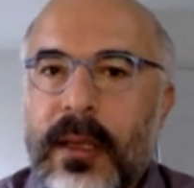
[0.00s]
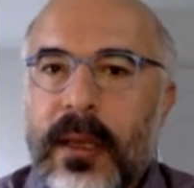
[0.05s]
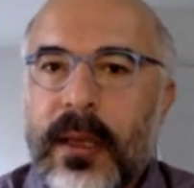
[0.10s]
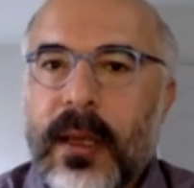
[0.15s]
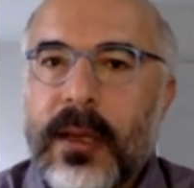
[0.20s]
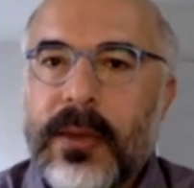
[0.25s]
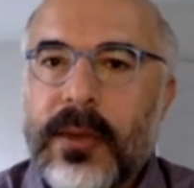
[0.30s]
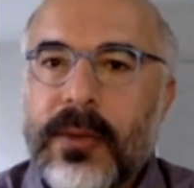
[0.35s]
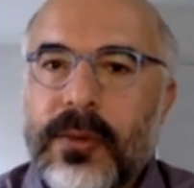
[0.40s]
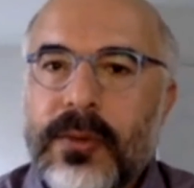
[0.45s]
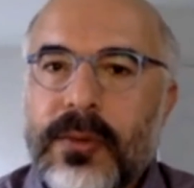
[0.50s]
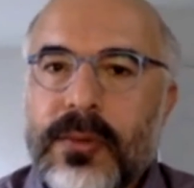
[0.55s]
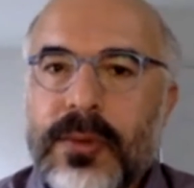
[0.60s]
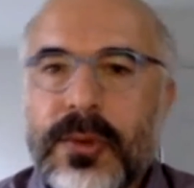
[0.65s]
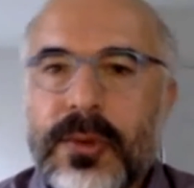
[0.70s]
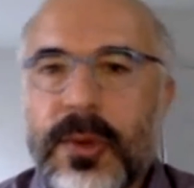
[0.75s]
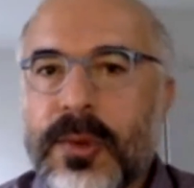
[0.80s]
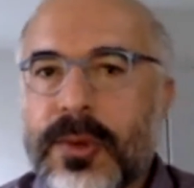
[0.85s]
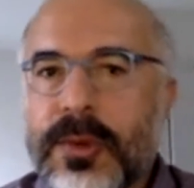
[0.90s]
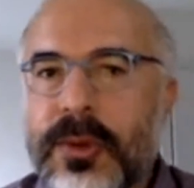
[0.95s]
her gün
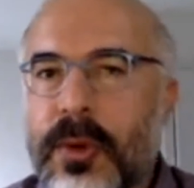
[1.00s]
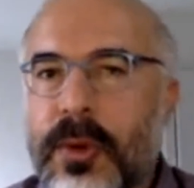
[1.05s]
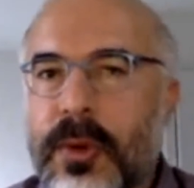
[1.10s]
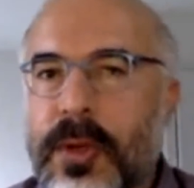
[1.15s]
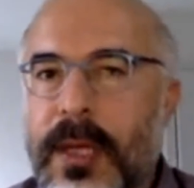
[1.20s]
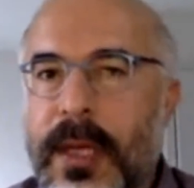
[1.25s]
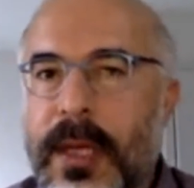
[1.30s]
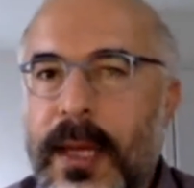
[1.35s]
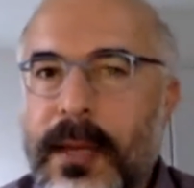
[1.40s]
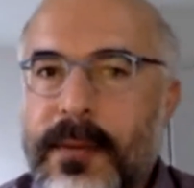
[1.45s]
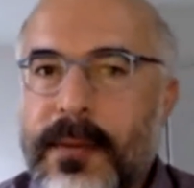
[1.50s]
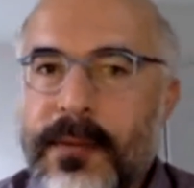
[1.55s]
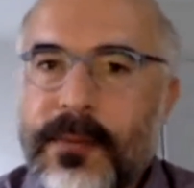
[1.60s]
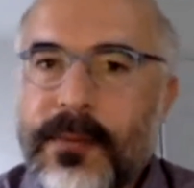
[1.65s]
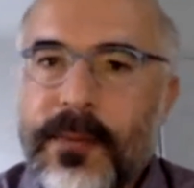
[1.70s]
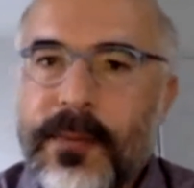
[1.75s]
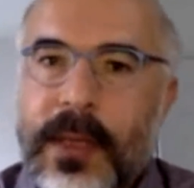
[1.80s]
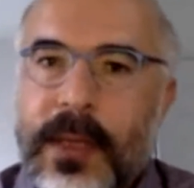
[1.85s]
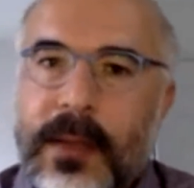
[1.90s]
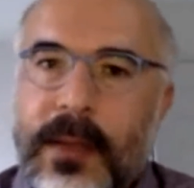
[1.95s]
söz söyleyen
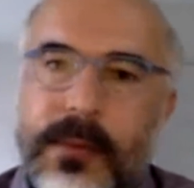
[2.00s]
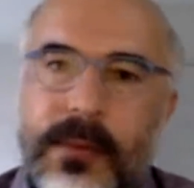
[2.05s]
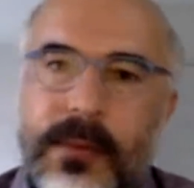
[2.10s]
ve